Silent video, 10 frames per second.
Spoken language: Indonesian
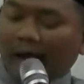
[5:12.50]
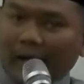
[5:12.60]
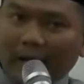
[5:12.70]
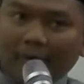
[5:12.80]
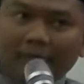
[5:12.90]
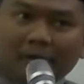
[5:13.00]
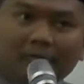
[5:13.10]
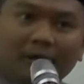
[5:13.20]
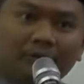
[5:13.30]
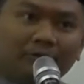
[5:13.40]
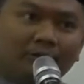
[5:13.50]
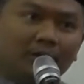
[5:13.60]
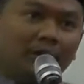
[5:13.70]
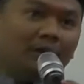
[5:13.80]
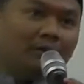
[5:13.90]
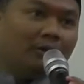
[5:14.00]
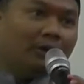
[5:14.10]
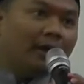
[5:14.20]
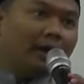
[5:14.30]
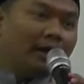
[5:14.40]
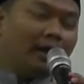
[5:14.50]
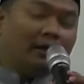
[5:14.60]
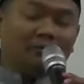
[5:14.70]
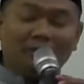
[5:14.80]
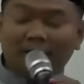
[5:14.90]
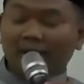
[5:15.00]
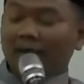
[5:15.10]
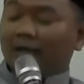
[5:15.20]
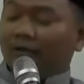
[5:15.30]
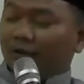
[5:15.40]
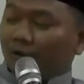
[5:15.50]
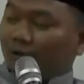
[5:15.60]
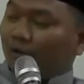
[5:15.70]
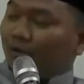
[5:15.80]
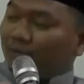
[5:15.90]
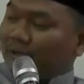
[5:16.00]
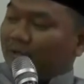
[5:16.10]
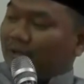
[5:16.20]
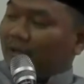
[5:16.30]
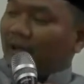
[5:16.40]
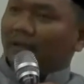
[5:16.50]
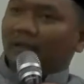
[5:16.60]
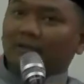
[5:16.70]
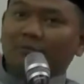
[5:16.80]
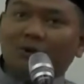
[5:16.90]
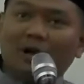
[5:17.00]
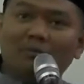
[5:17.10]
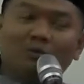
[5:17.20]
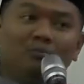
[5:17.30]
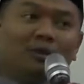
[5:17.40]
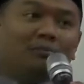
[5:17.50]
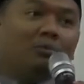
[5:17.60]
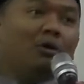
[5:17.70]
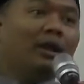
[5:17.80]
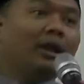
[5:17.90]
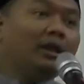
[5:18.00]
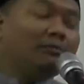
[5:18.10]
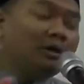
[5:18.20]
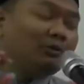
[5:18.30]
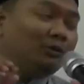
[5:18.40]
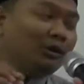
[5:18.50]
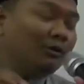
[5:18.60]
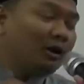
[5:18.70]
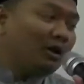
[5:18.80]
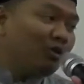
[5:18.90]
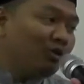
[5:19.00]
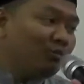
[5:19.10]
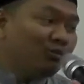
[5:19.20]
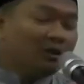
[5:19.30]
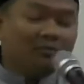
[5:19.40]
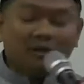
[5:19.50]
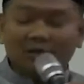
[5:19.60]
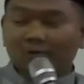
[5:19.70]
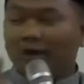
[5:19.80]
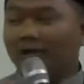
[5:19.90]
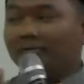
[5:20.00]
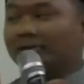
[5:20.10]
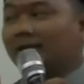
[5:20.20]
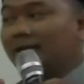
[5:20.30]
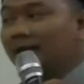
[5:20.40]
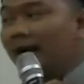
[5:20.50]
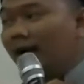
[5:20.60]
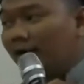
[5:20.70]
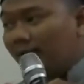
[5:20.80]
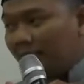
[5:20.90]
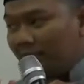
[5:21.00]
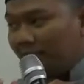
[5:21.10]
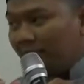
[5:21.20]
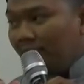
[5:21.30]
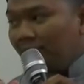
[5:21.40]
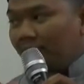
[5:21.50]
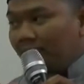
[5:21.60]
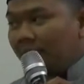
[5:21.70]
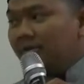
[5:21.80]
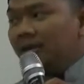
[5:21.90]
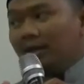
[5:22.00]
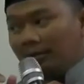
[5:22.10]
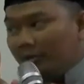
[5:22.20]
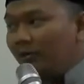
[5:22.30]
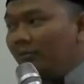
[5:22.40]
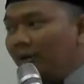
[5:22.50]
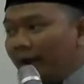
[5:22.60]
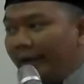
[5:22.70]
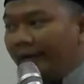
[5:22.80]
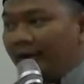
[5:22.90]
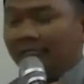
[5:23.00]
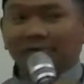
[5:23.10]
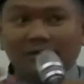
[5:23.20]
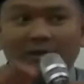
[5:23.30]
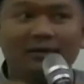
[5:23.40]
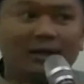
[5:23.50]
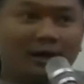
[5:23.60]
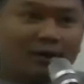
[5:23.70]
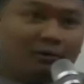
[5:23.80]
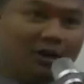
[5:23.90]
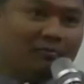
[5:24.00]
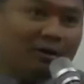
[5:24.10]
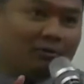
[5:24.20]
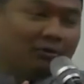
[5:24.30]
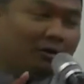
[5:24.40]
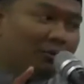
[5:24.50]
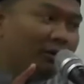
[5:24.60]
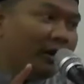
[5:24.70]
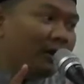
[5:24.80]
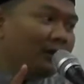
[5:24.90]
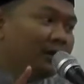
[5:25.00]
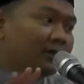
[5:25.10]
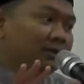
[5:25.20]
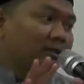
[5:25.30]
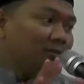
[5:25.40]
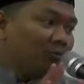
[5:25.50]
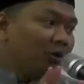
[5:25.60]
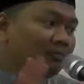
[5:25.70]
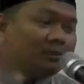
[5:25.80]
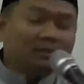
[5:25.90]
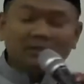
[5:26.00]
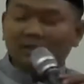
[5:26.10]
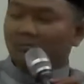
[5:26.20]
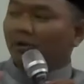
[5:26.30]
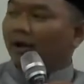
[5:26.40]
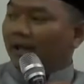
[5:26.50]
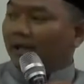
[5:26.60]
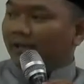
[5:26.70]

haram dimasuki oleh eh gimana seluruh masjid di atas muka bumi boleh dimasuki orang non muslim kecuali masjidil haram masjid nabawi boleh ini masjid jenderal sudiman juga boleh semua masjid boleh